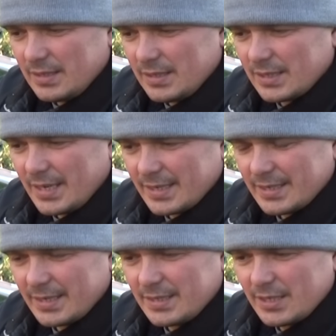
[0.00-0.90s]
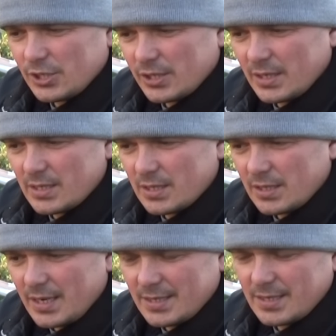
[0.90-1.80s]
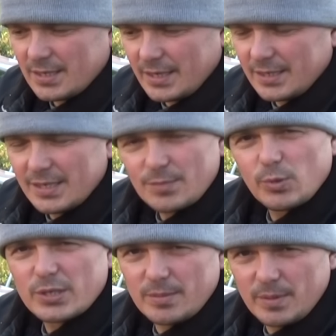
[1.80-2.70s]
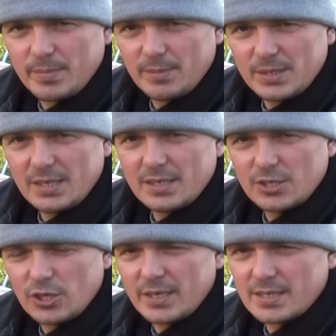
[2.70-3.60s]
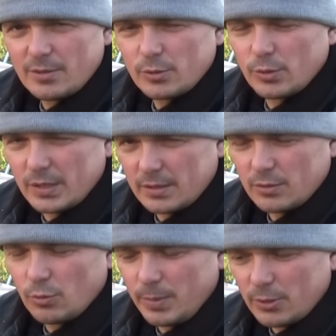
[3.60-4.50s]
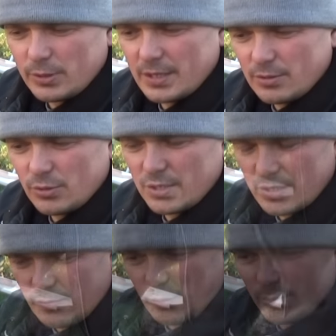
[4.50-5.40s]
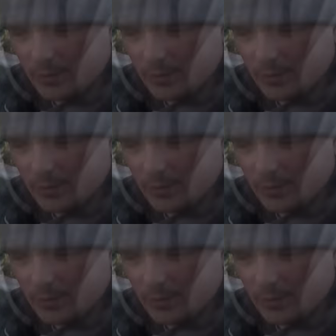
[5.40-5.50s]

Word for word: Итак, какие же концентрации и какие способы применения железного купороса существуют?